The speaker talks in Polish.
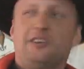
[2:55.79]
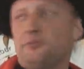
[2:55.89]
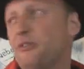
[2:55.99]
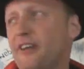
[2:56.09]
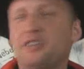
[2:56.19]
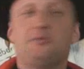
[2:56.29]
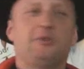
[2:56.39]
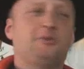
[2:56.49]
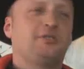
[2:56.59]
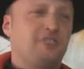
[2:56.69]

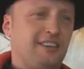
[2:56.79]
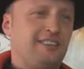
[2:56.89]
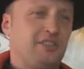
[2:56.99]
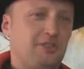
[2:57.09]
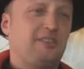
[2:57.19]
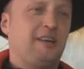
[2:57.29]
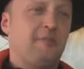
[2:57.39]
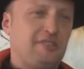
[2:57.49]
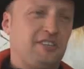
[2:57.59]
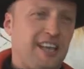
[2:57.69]
Śpiewaliśmy tu, że dziesiątka
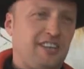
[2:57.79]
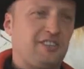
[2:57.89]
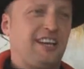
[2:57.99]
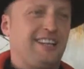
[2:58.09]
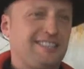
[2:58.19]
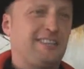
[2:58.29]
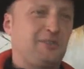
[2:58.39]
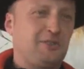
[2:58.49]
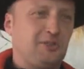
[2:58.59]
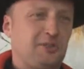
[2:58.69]
będzie nasza, ale za
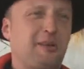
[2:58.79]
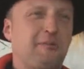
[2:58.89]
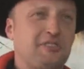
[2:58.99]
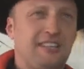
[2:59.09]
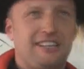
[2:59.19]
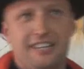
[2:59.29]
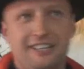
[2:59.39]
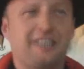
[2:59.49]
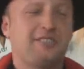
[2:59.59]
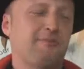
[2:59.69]
to dziesiątka będzie nasza
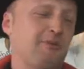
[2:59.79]
i tak się